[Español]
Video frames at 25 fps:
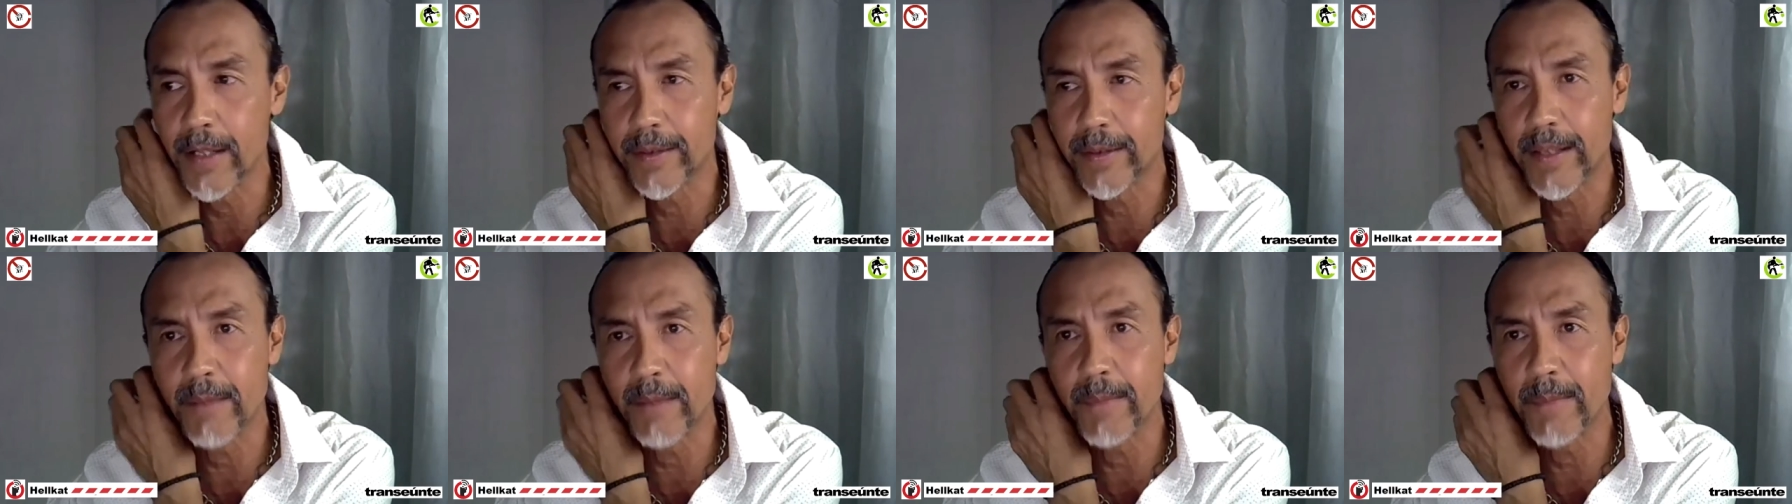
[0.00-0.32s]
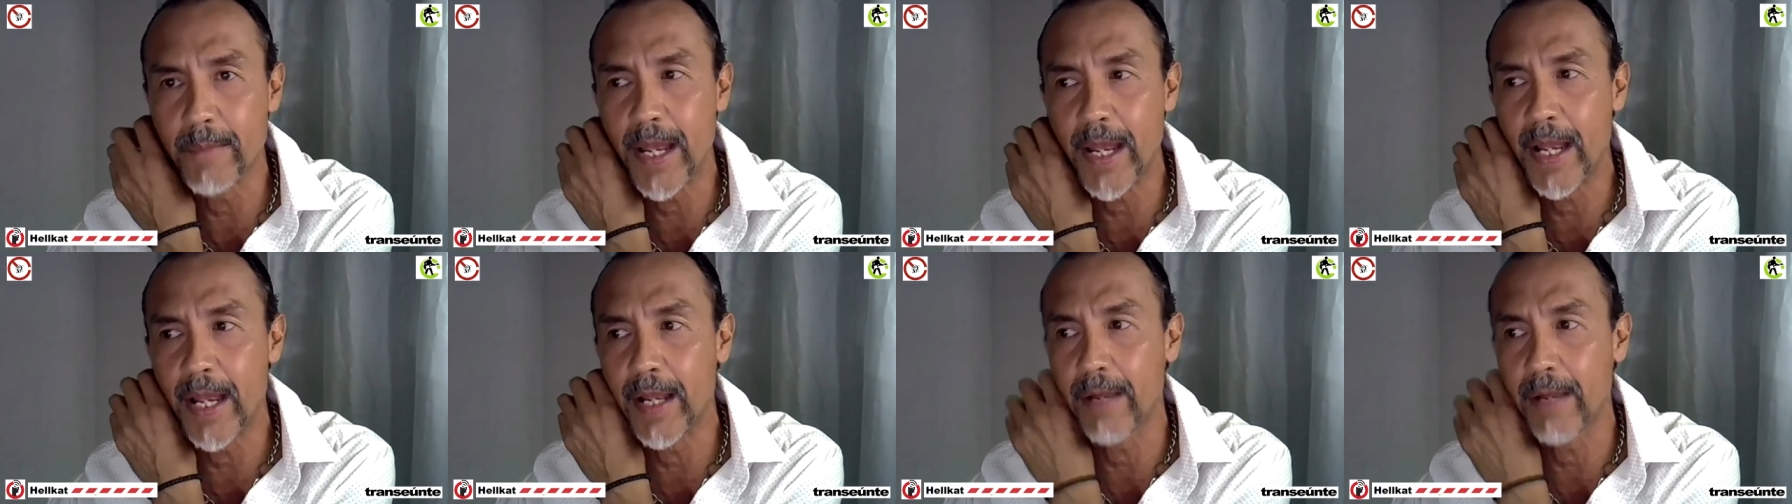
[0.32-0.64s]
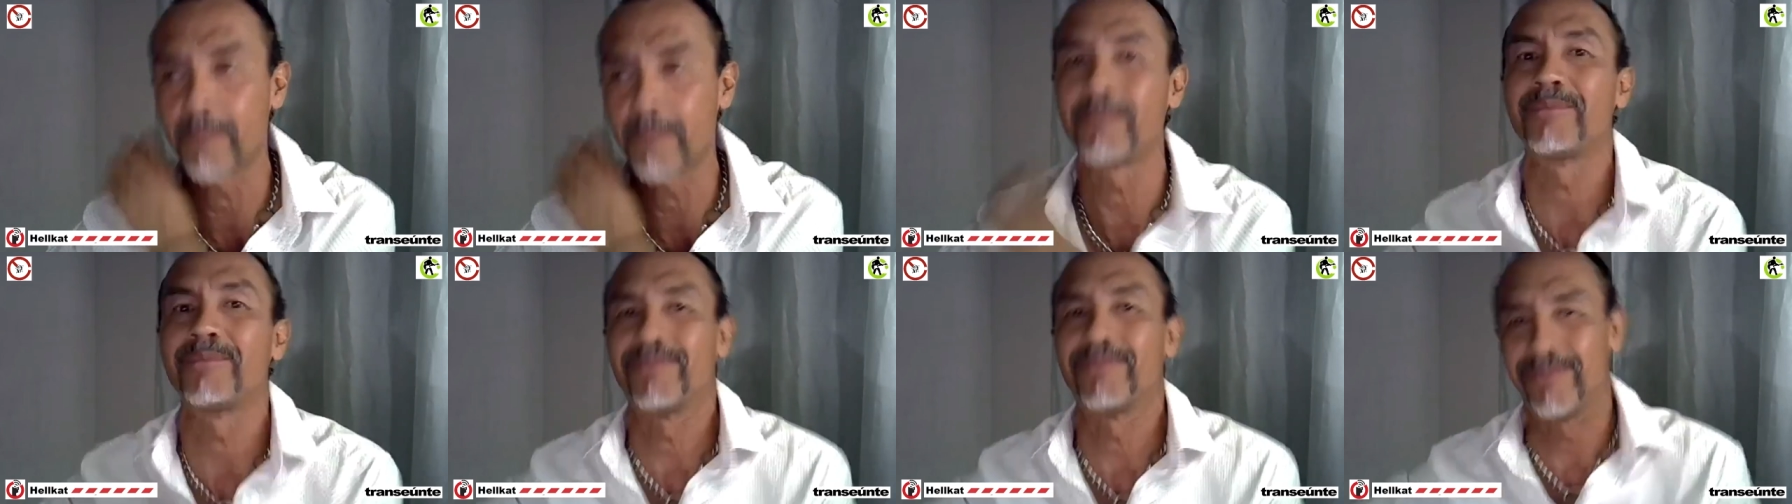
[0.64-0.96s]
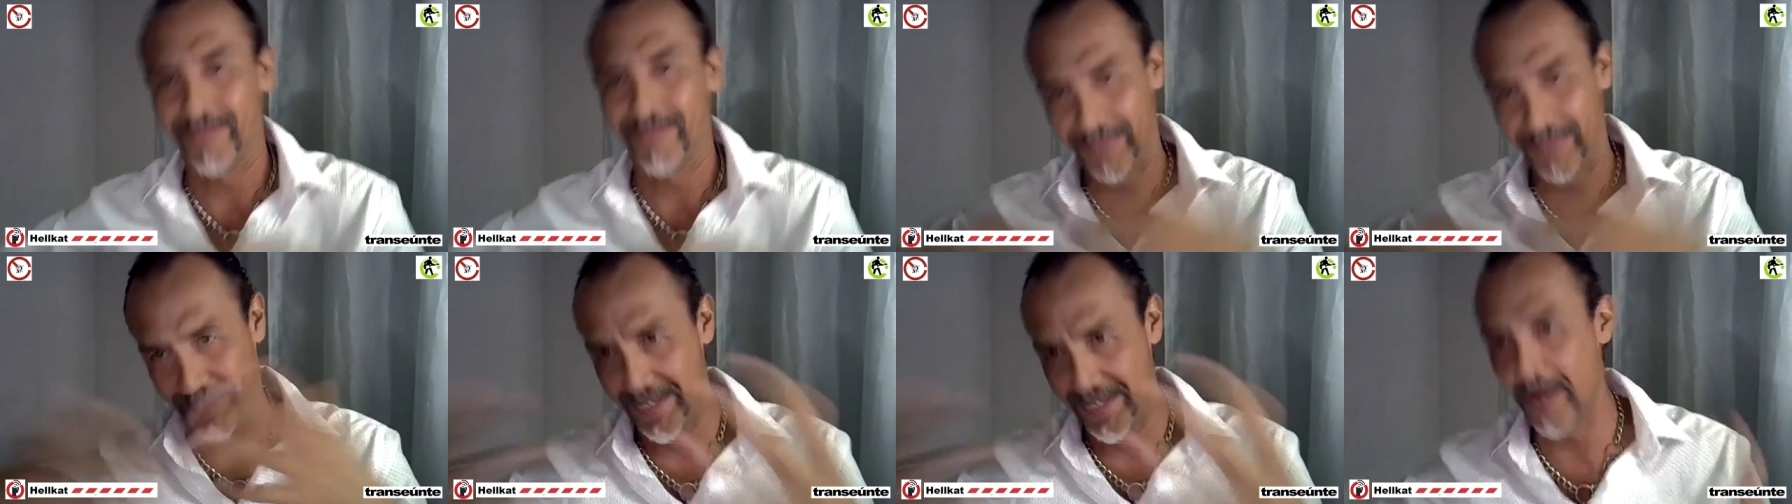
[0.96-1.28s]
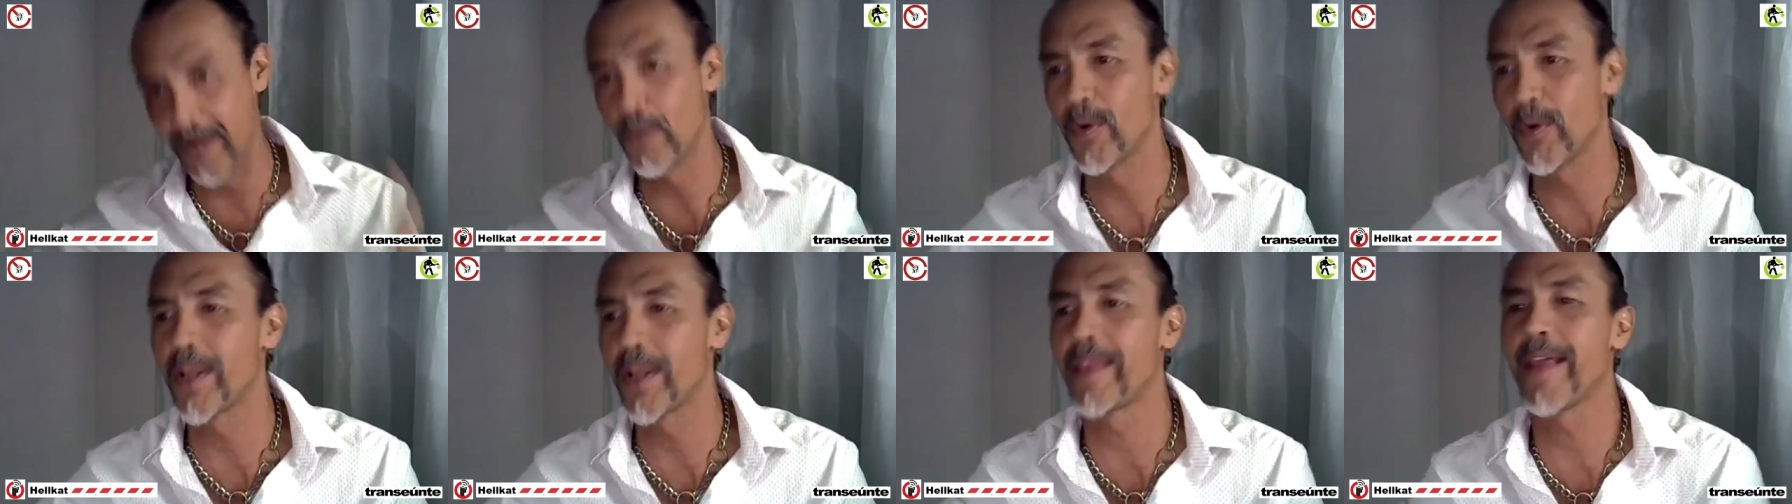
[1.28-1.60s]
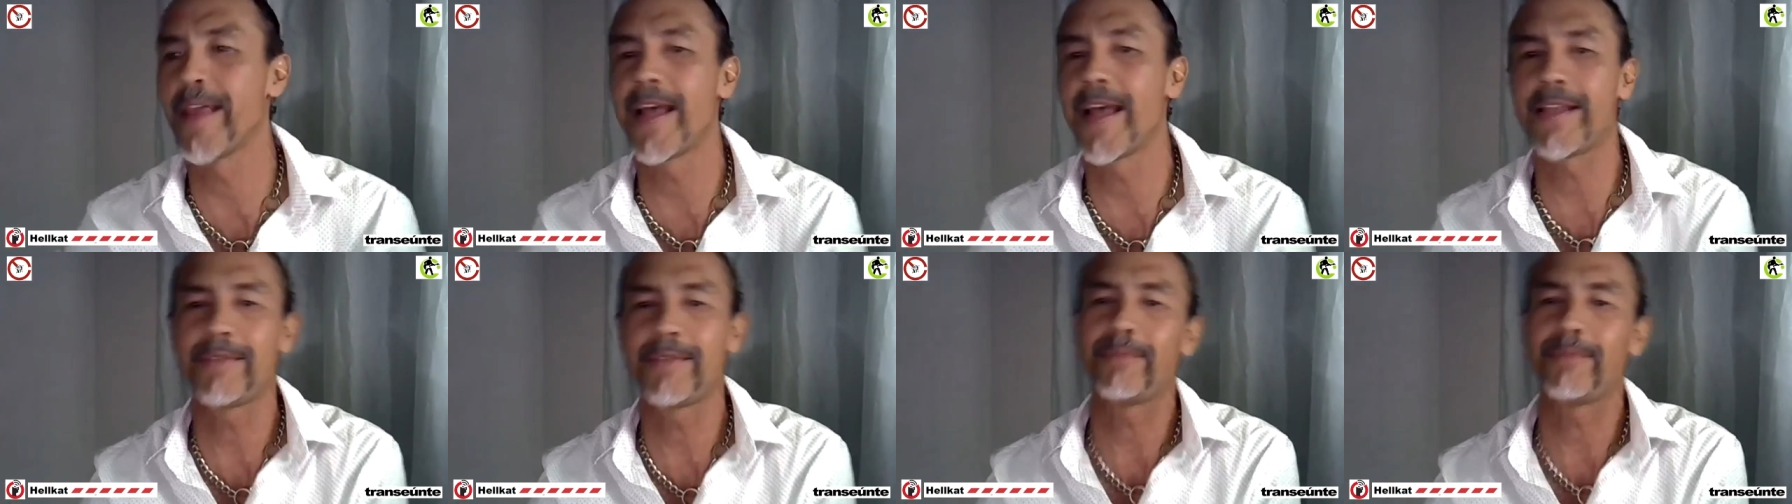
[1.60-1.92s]
tema
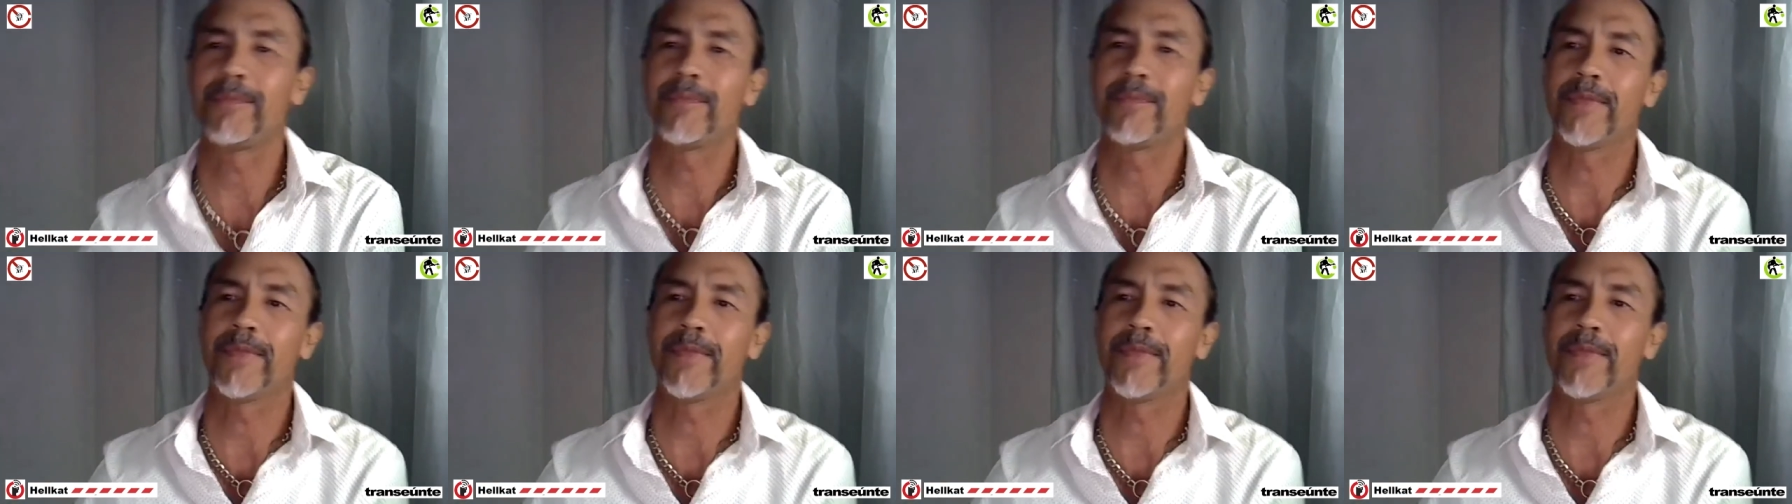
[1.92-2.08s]
seguridad.